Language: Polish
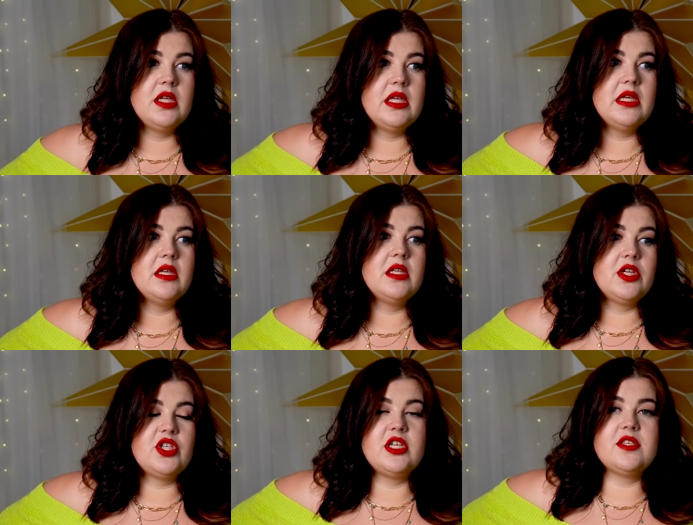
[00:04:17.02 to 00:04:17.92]
i
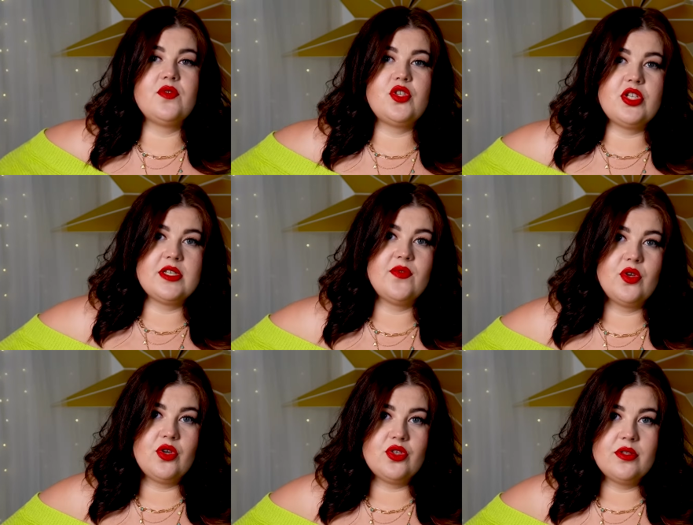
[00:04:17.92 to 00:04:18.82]
nie chcieli zwrócić na
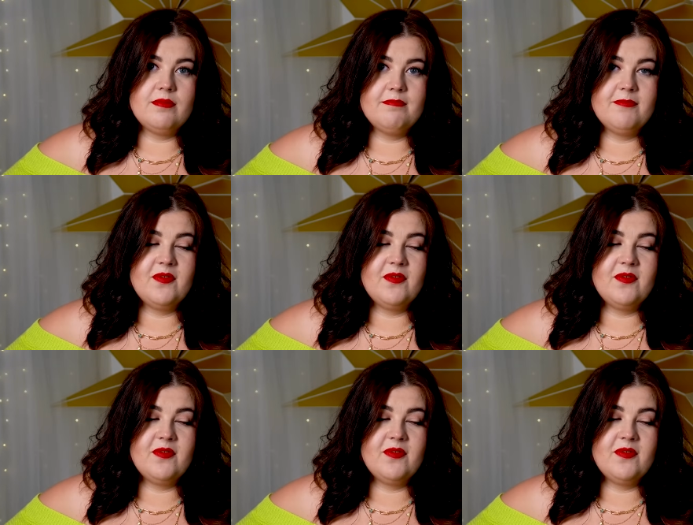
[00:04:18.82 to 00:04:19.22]
swój koszt.